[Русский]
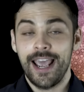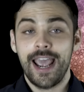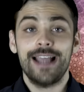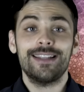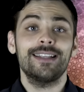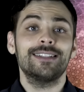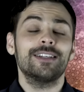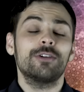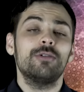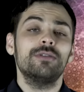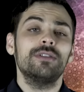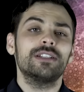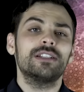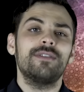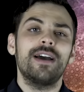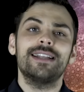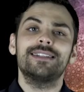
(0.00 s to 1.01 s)
Этот закон
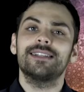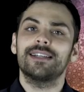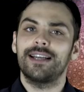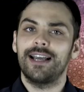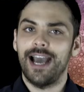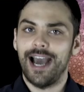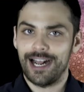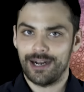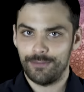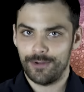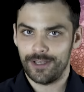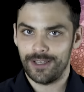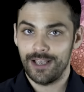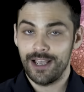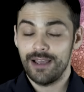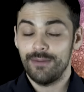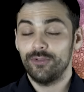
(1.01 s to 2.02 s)
называется
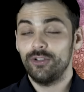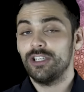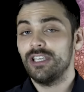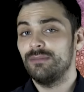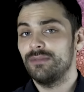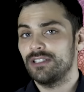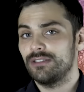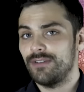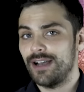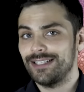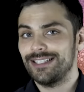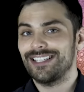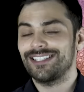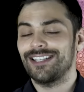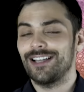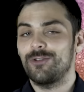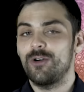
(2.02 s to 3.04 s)
кармой. Многим из вас
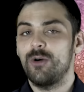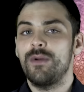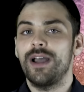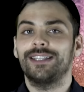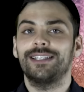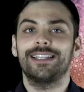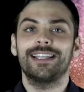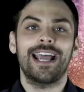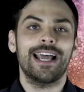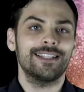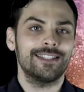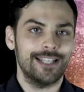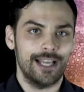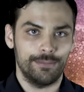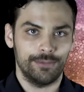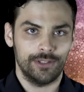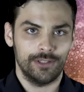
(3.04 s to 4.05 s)
знаком этот
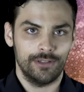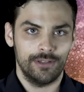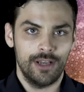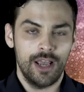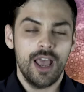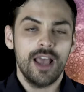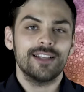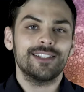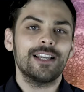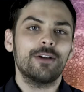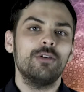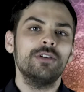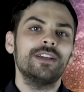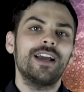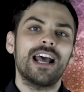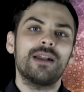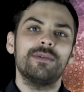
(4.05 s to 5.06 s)
концепт.
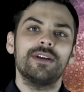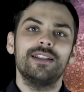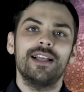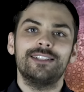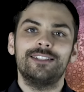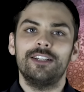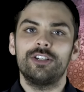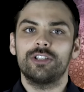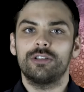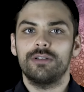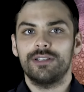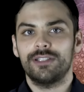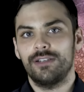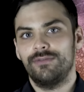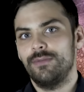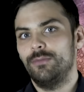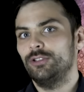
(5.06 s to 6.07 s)
Закон кармы гласит, что
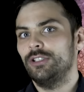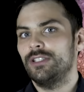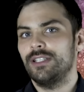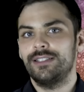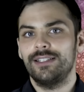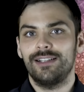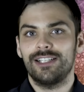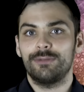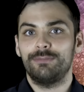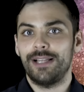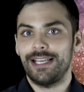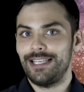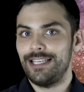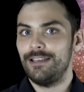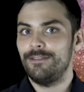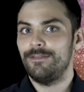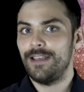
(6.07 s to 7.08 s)
если вы будете делать
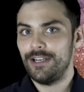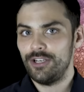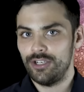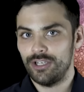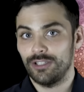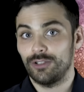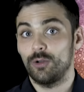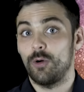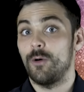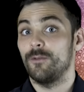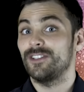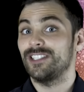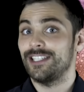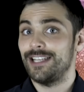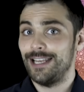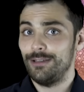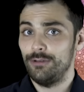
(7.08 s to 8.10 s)
плохие вещи, то в
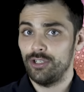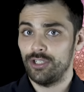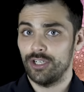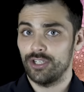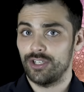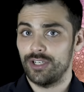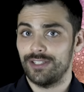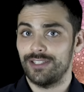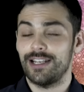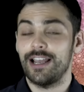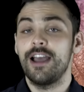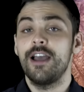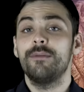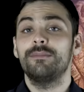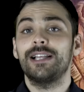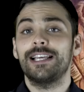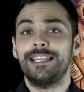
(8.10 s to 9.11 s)
следующей жизни
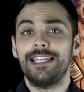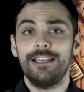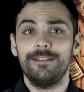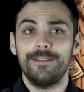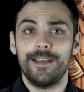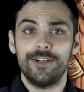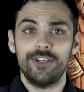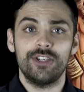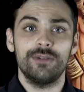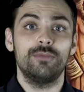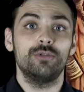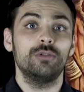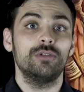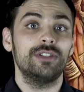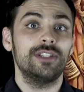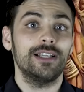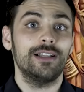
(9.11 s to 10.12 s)
плохие вещи
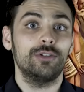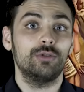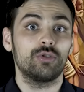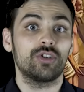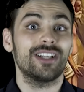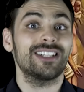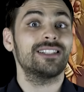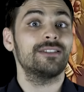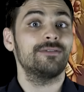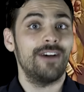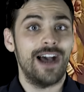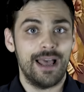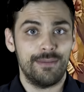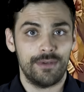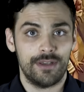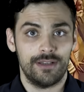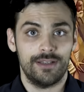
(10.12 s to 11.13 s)
будут делать уже с
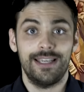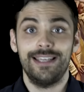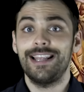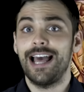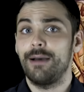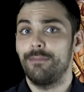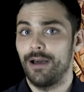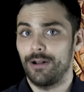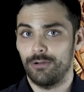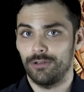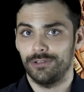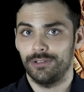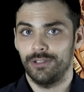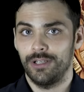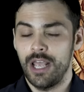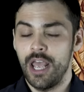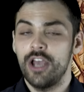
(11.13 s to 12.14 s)
вами, и
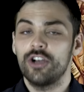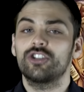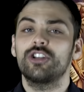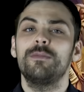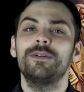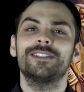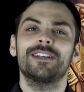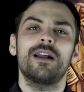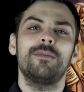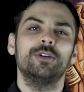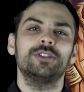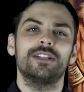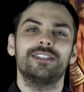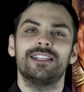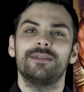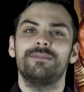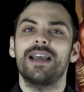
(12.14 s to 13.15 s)
наоборот. Чтобы
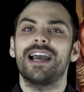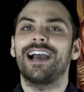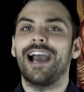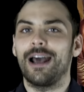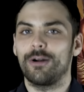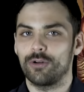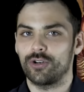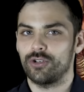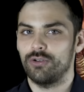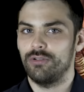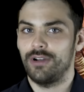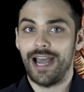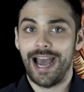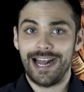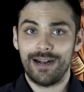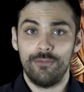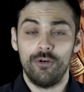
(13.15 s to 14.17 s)
заработать себе хорошую
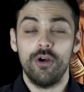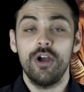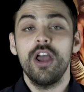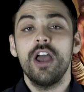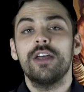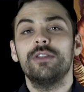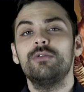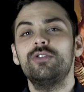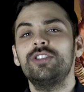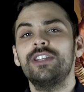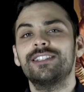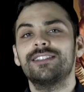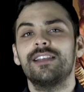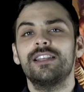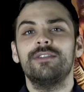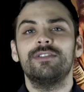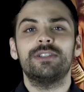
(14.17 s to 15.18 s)
карму, нужно
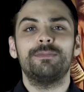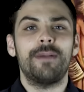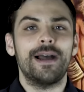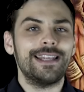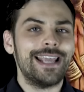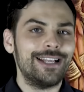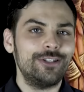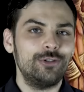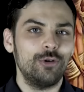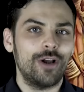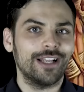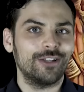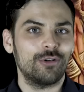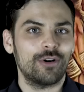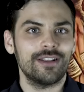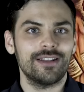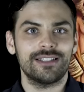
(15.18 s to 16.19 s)
следовать понятию,
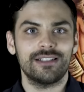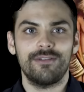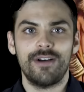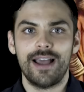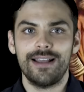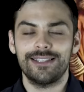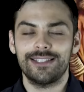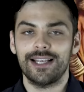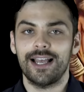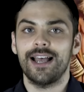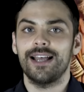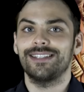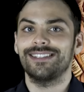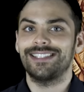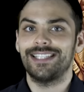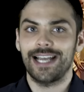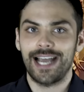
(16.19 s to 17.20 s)
которое называется
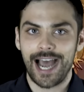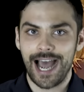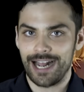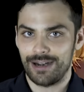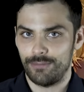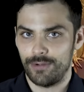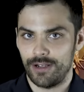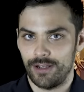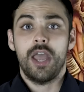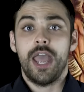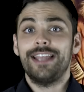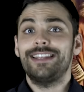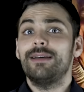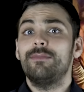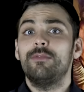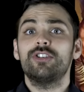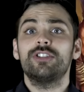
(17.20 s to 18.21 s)
дхарма.
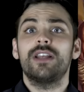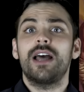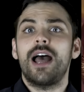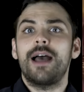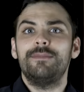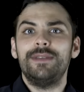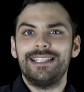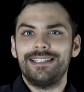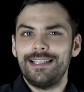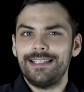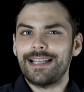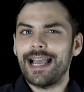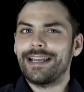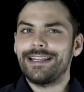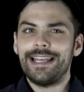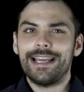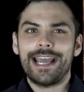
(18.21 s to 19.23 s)
Это можно объяснить
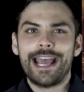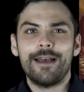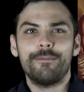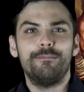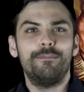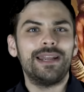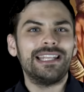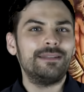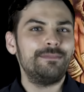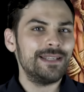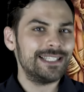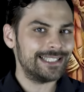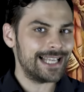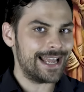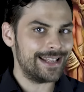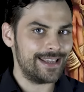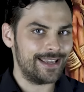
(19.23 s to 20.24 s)
как некое
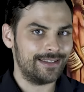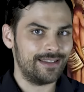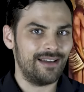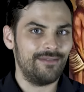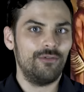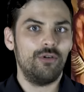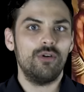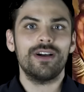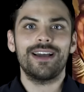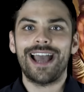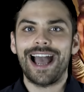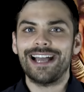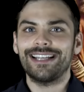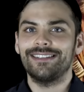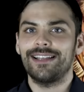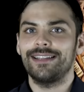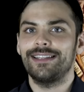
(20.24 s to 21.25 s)
предписание того,
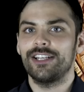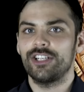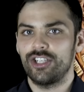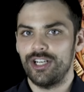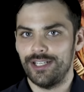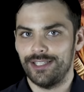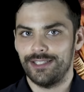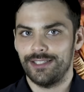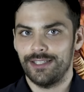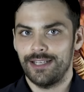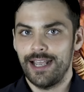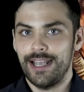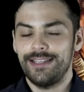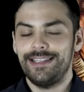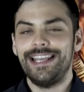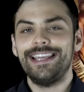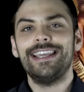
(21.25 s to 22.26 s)
как надо жить,
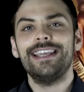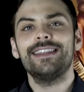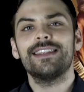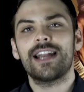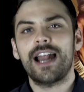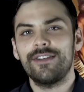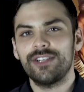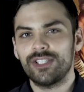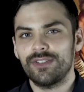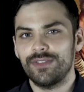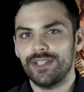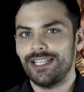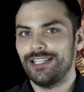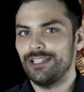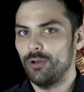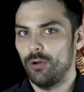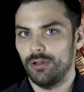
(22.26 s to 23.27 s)
некий
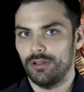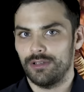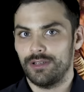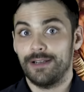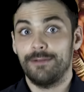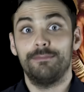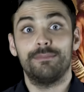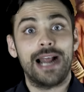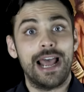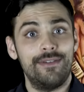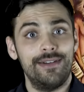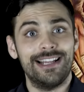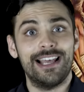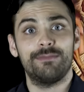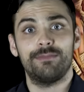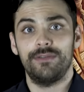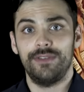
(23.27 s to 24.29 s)
нравственный долг,
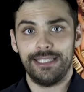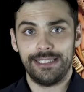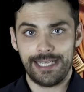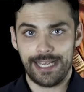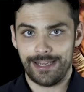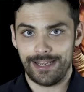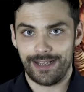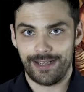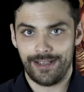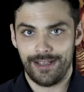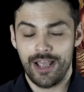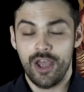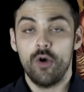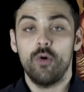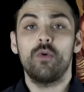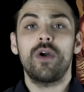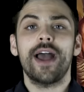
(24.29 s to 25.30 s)
правильное поведение.
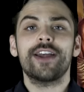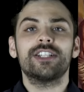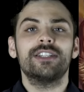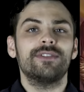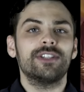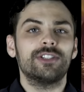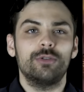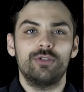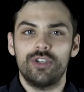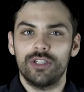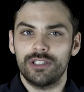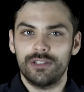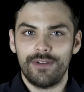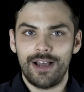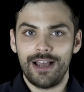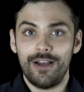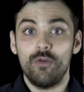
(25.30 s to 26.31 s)
У каждого
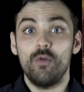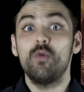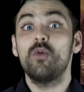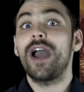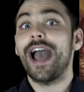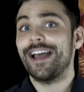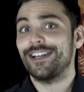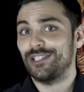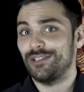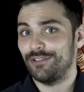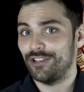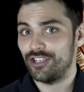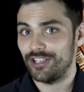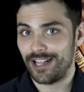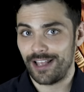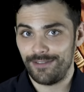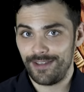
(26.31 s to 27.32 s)
существа, у каждого
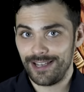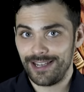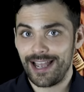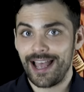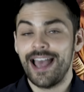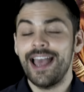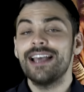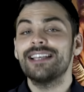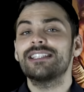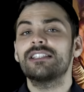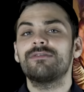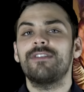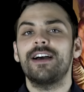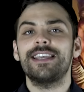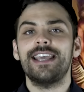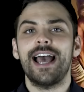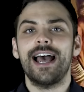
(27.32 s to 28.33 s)
человека
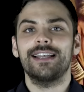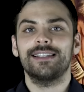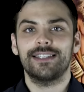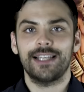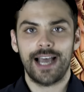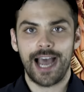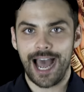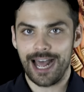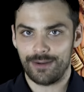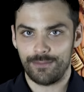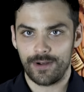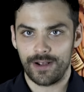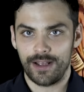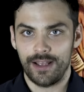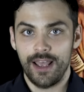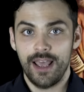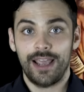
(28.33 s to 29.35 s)
своя
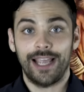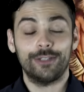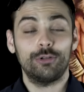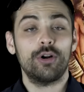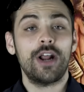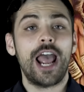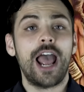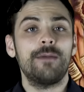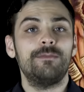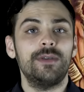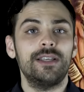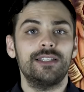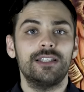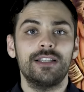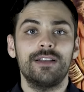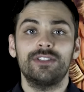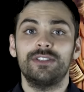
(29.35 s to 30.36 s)
дхарма, которая
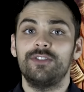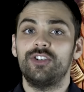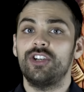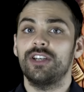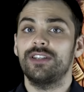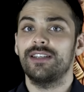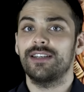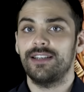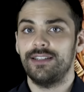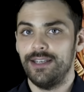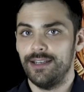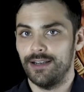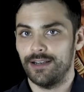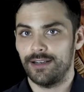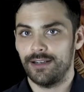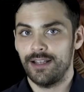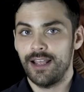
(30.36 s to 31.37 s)
описана в священных
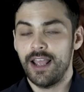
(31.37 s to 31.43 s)
книгах.